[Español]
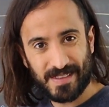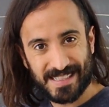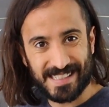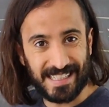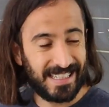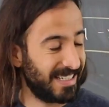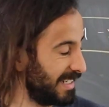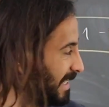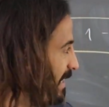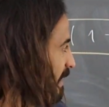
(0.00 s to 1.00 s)
¿Sí?
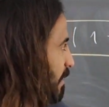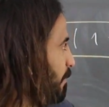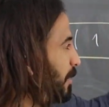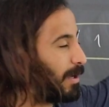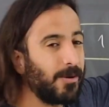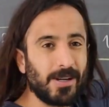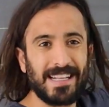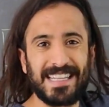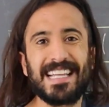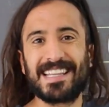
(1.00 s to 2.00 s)
Pero está bueno que
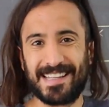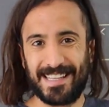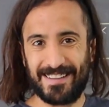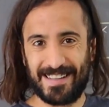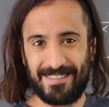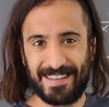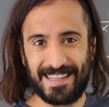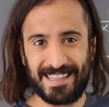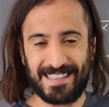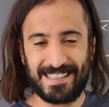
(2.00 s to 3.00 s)
entiendan de dónde
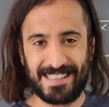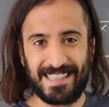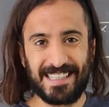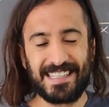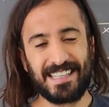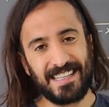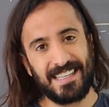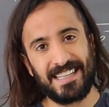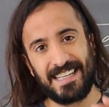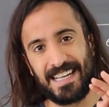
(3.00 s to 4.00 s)
viene. ¿Sí?
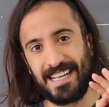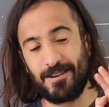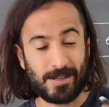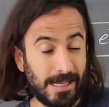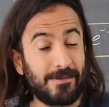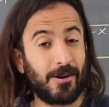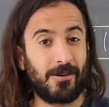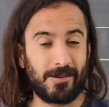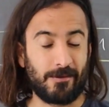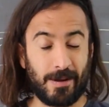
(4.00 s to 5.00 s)
Eh, los
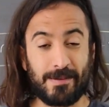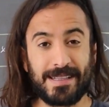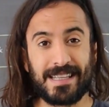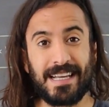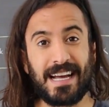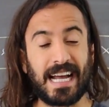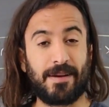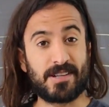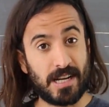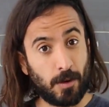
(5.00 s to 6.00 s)
animo nuevamente a que
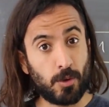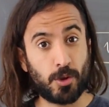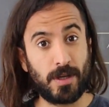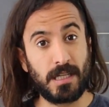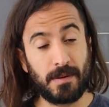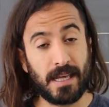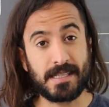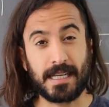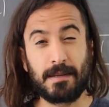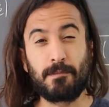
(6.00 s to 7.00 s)
vayan al curso de derivadas
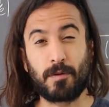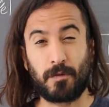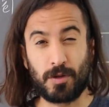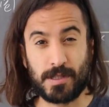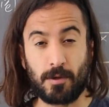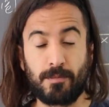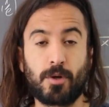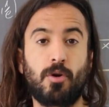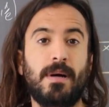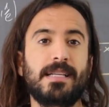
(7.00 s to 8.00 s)
si quieren profundizar un
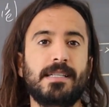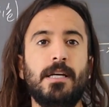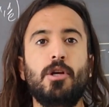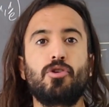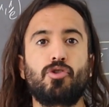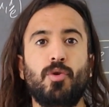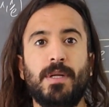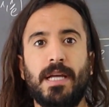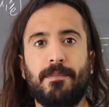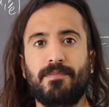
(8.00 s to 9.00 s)
poco más
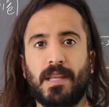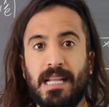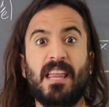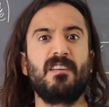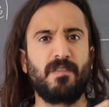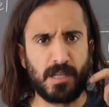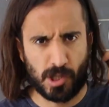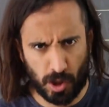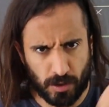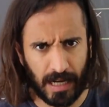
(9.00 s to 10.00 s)
sobre la
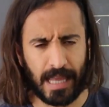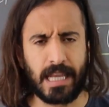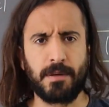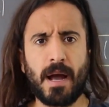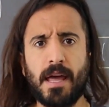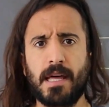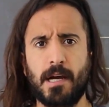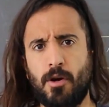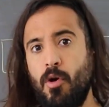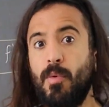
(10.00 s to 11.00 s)
definición de la
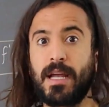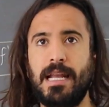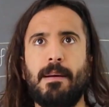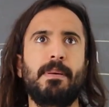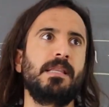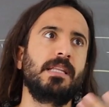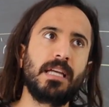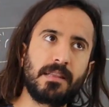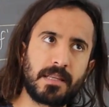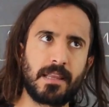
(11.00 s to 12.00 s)
derivada, cómo es que la
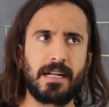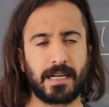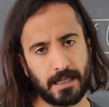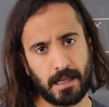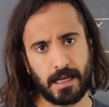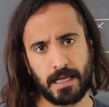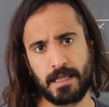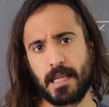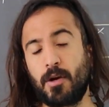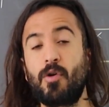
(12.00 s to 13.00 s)
pendiente de la
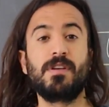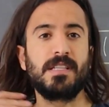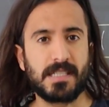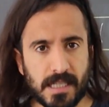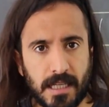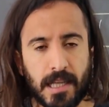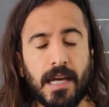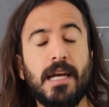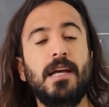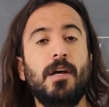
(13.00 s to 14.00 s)
tangente
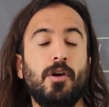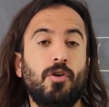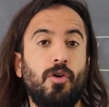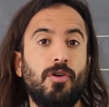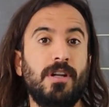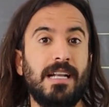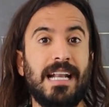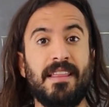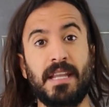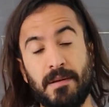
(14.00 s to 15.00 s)
coincide con
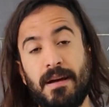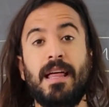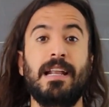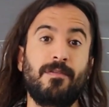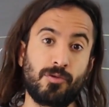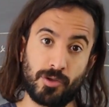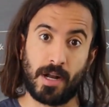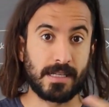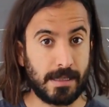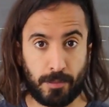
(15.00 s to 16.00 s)
la derivada de la función
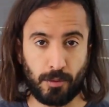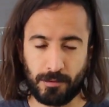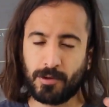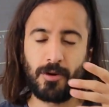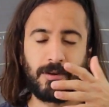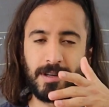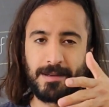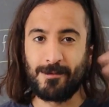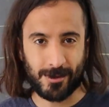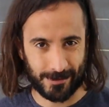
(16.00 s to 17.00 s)
en ese punto y
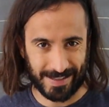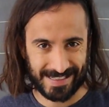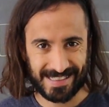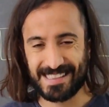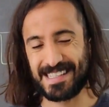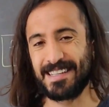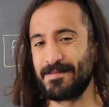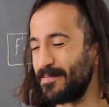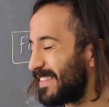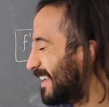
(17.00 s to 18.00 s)
mucho más. ¿sí?
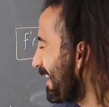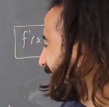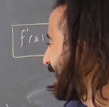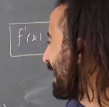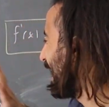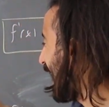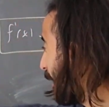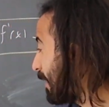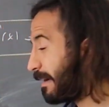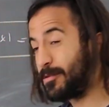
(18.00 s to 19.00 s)

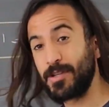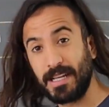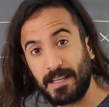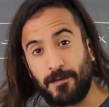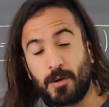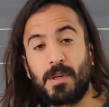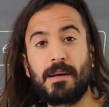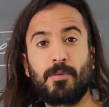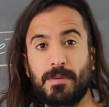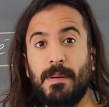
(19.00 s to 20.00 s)
Ahora que vamos a esta
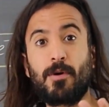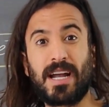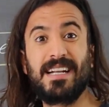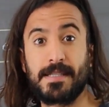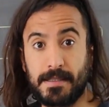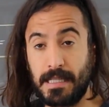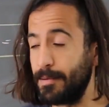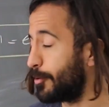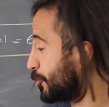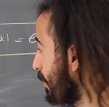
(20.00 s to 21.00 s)
fórmula, pues vemos que necesitamos.